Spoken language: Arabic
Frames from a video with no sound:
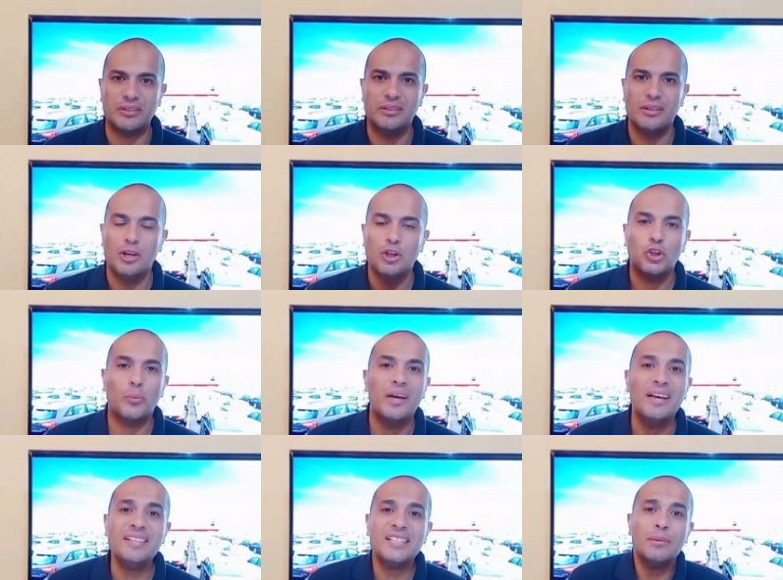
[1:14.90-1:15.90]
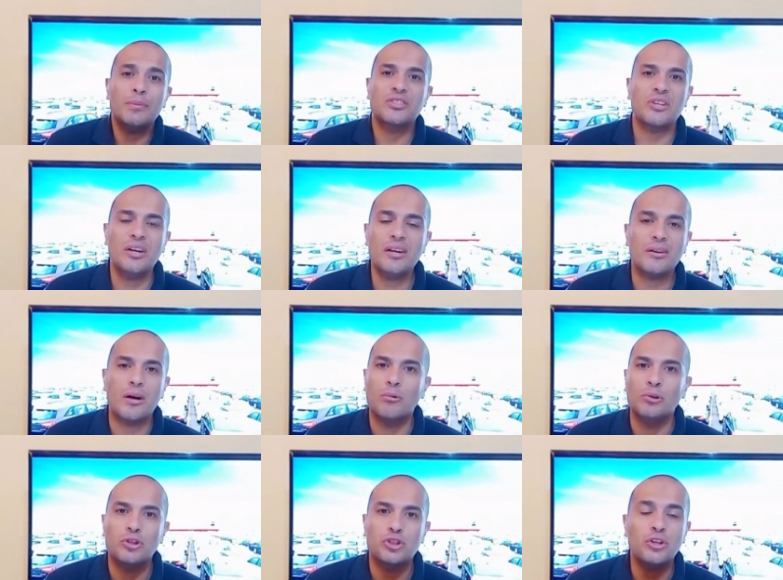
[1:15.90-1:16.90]
طب ايه سبب الظاهره او
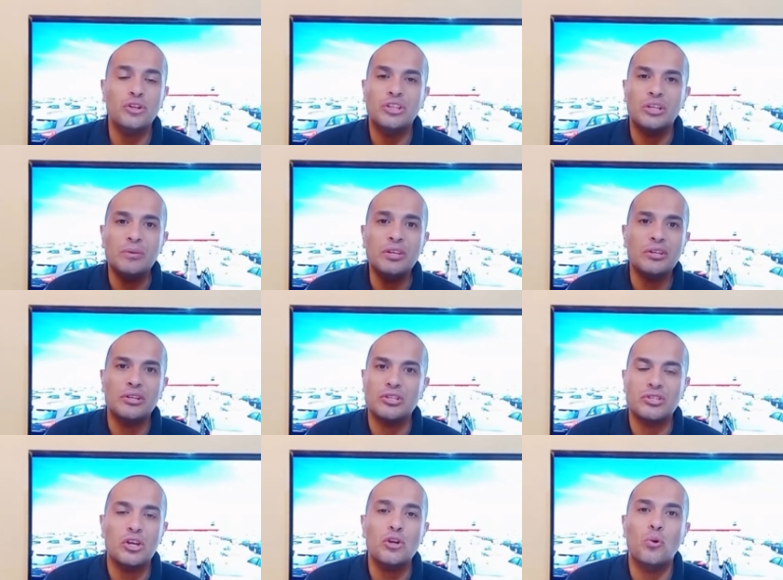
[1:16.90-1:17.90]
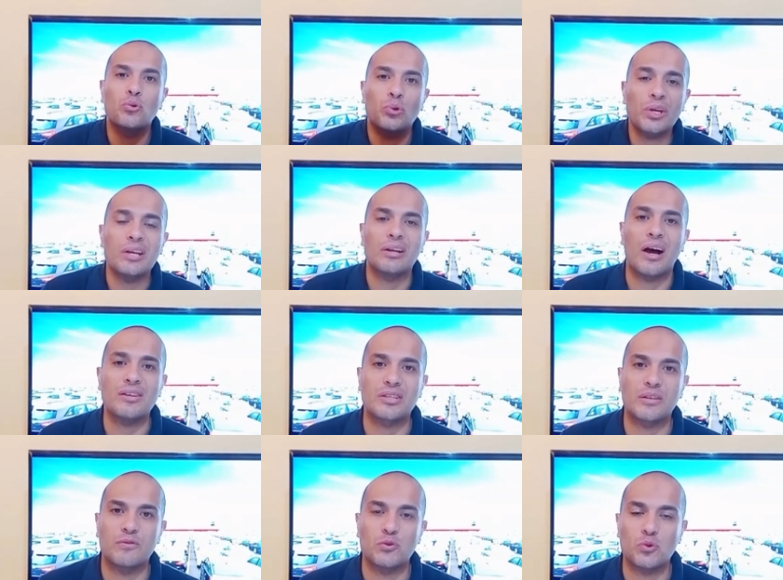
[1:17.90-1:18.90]
انتشار الكبير للظاهره الجنونيه اللي حصلت
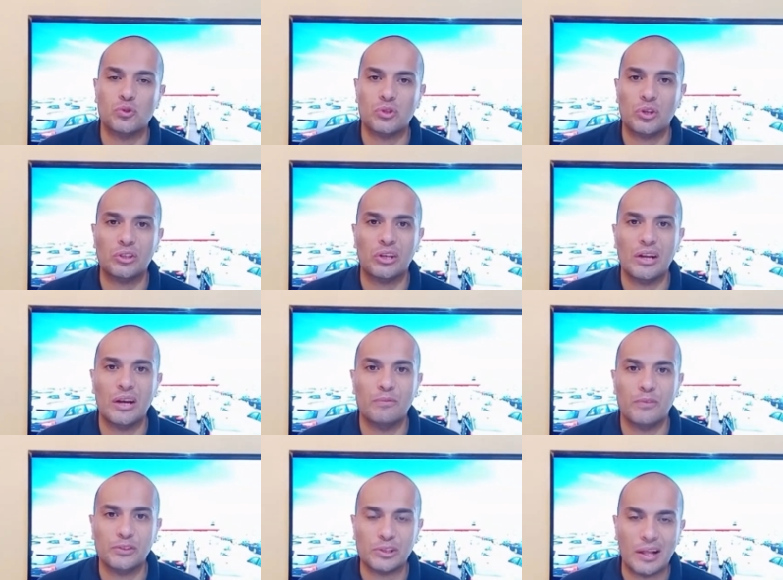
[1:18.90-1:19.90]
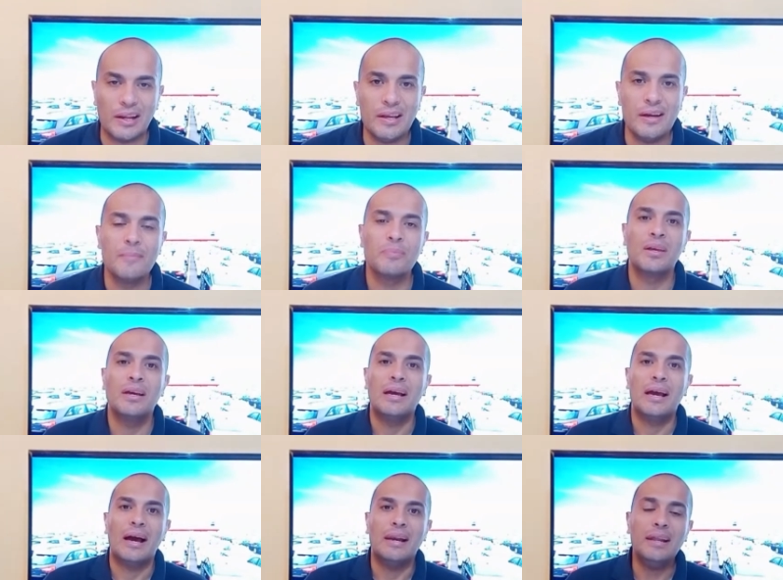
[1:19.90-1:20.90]
في سوق السيارات خلال الفتره الحاليه
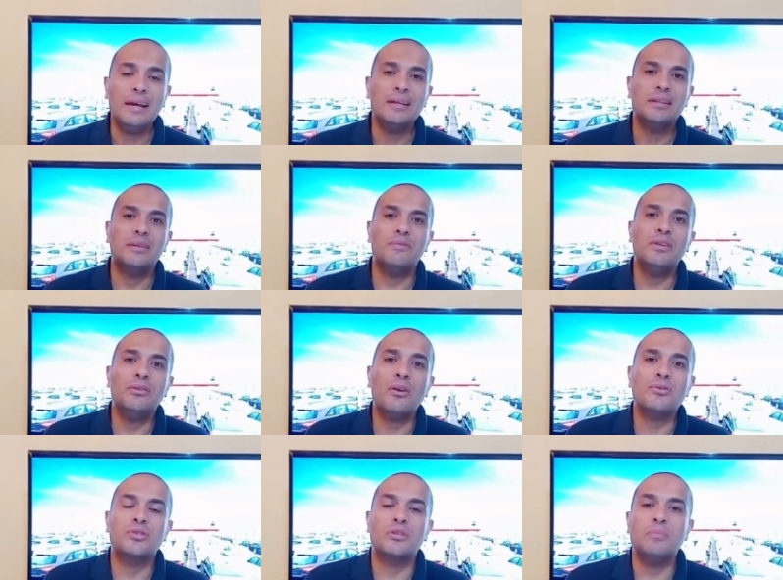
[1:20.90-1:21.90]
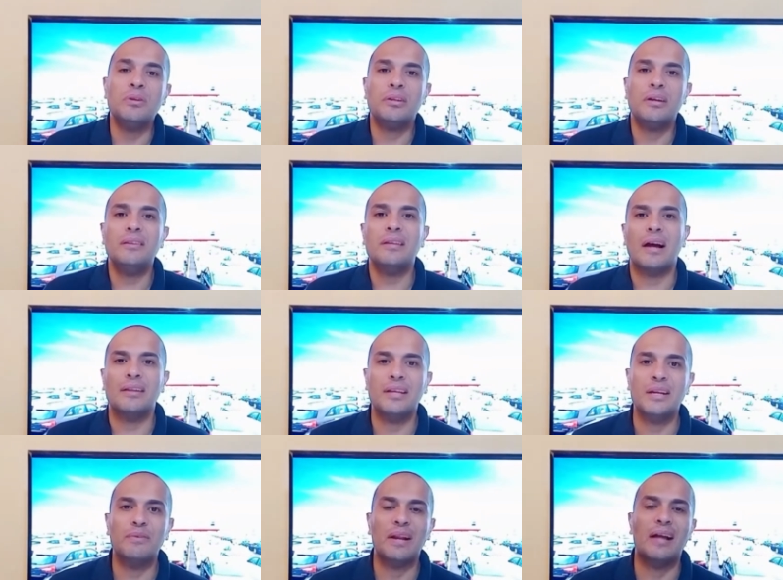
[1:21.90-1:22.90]
هنلاقي ان في نقص كبير جدا عندنا
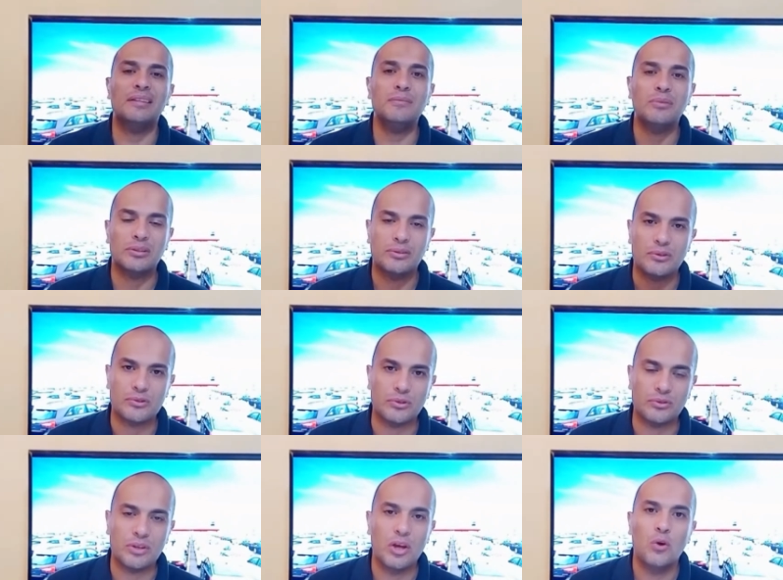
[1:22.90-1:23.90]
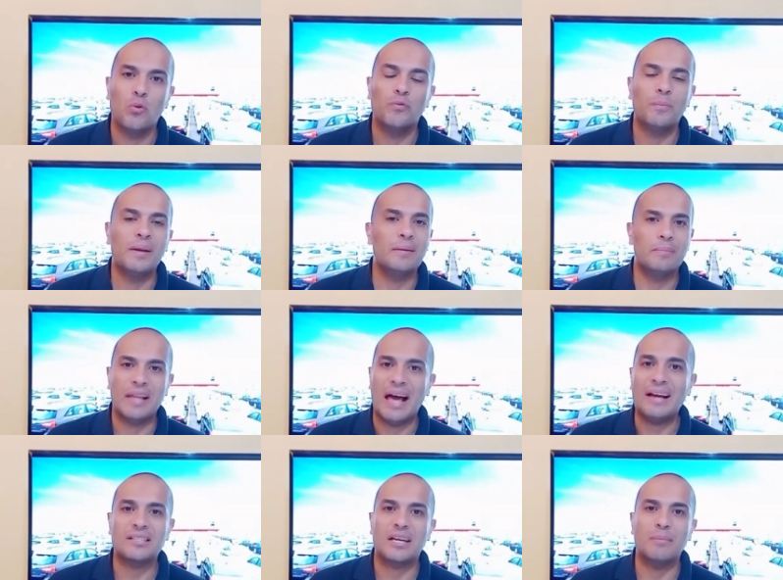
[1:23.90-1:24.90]
في العديد من الطرازات
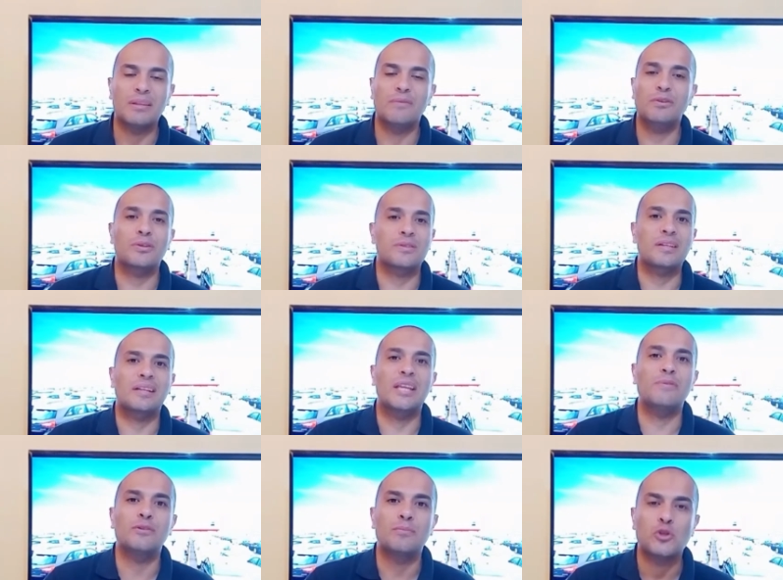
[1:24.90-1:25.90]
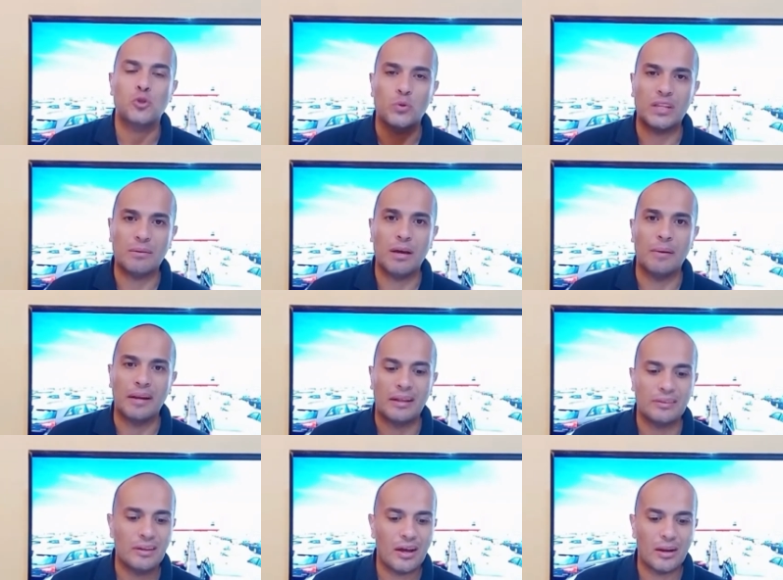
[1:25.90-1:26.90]
بالعكس كمان ده في طرازات اختفت من السوق تماما يعني
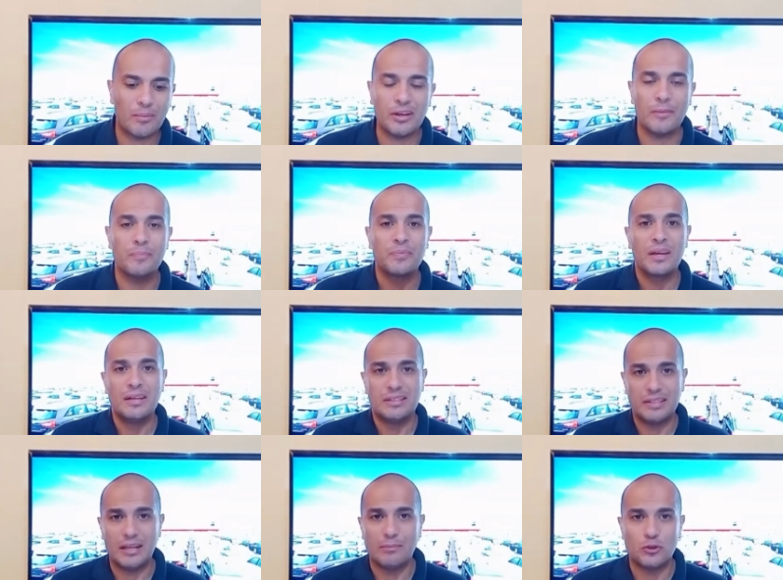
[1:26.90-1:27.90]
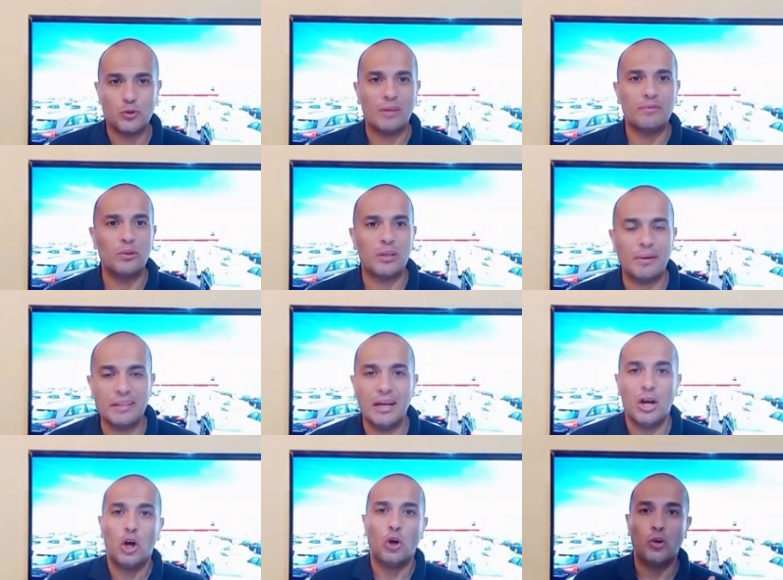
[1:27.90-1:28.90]
عندنا عربيه زي البيجو 2008
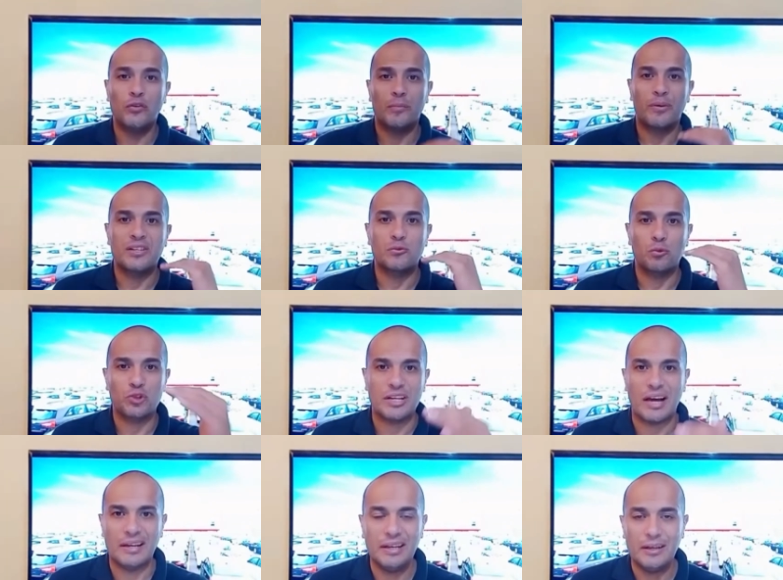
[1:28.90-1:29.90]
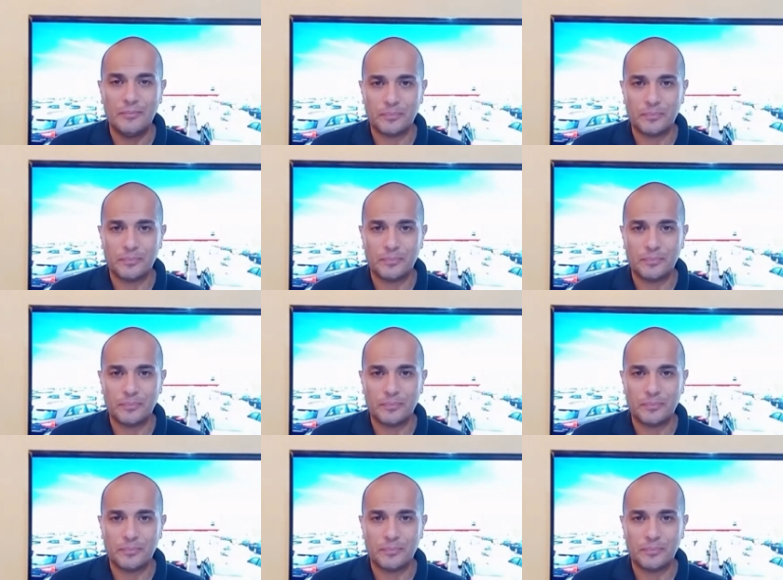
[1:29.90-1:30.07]
الاوفر برايس وصل عليها